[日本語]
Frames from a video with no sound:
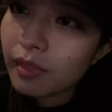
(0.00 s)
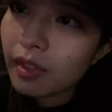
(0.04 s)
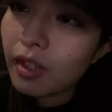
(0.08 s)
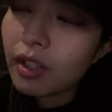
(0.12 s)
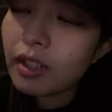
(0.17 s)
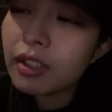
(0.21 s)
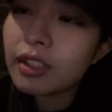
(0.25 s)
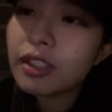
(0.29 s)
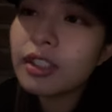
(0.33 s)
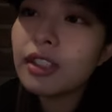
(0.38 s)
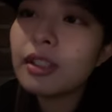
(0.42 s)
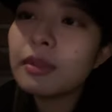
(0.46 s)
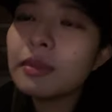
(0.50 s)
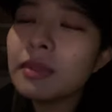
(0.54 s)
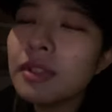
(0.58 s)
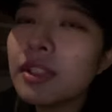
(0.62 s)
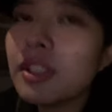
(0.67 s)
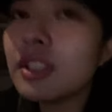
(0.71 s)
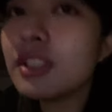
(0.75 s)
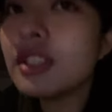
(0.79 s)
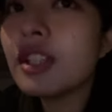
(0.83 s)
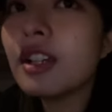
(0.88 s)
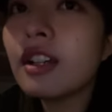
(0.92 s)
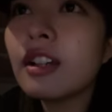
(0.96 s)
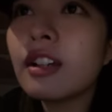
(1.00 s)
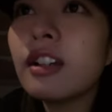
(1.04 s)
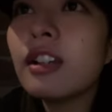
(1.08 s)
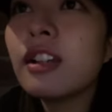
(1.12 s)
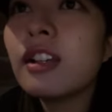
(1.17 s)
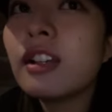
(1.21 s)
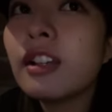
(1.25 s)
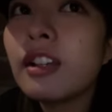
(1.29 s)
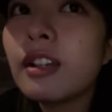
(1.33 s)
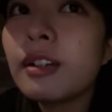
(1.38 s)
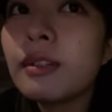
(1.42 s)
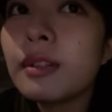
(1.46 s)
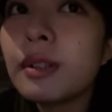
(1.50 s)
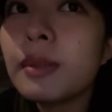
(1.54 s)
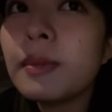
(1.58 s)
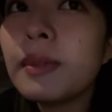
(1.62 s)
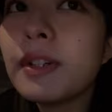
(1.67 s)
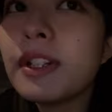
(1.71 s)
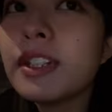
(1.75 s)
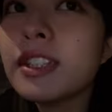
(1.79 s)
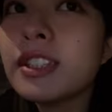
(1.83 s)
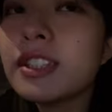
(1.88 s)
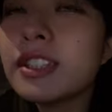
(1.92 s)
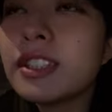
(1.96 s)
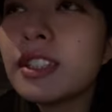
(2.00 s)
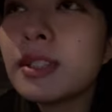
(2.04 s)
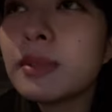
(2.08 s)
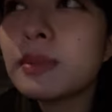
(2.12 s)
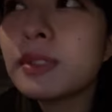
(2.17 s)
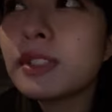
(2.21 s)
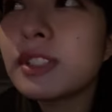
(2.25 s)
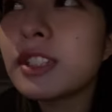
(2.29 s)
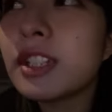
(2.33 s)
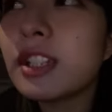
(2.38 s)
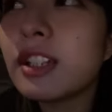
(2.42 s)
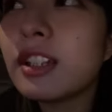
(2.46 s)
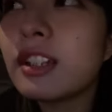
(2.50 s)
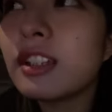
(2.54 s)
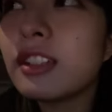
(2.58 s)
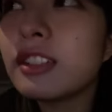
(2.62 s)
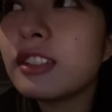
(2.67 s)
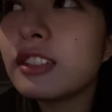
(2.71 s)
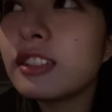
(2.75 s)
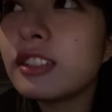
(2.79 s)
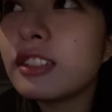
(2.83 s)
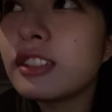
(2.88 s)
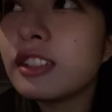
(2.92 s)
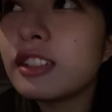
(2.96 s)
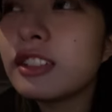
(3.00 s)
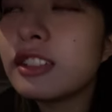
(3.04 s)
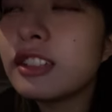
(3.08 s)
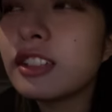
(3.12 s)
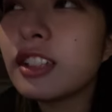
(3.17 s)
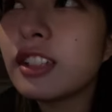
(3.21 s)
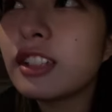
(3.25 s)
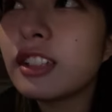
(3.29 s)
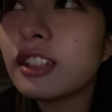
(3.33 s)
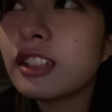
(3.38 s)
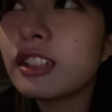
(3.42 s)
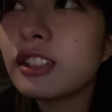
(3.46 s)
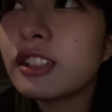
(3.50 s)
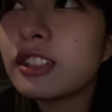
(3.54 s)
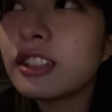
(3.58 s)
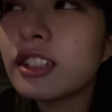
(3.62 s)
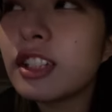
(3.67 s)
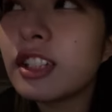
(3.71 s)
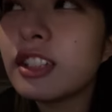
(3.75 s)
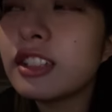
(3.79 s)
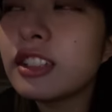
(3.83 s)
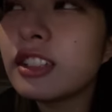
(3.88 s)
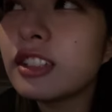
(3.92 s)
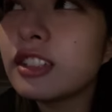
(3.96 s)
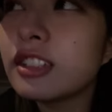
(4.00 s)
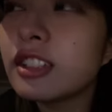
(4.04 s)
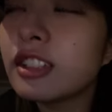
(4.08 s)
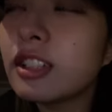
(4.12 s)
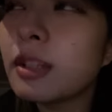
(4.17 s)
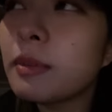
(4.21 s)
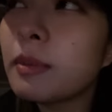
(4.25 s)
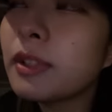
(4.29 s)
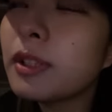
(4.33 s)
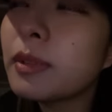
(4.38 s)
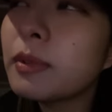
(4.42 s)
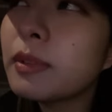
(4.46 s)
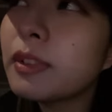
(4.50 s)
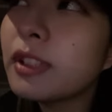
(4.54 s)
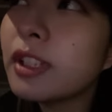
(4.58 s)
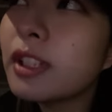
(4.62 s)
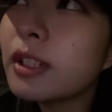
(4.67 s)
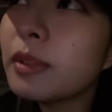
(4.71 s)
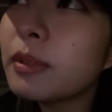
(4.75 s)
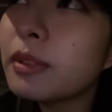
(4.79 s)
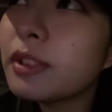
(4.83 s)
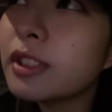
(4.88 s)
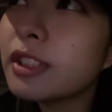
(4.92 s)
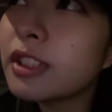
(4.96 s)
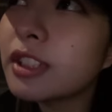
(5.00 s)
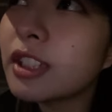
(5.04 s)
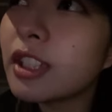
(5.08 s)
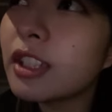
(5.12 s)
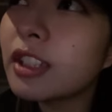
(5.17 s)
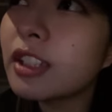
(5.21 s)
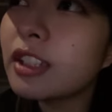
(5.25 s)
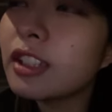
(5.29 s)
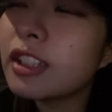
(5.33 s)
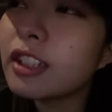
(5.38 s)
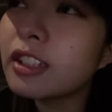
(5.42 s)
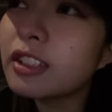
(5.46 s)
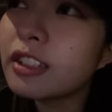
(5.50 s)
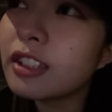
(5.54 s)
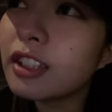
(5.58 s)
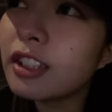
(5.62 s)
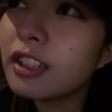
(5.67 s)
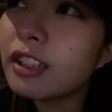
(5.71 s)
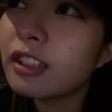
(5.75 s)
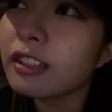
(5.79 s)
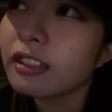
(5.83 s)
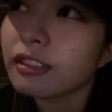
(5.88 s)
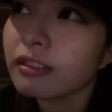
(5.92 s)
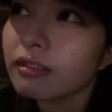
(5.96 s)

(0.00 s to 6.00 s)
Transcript: あちなみにさ「ビバースでもさ言ったんだけどさ朝さたまたまテレビつけてたらさ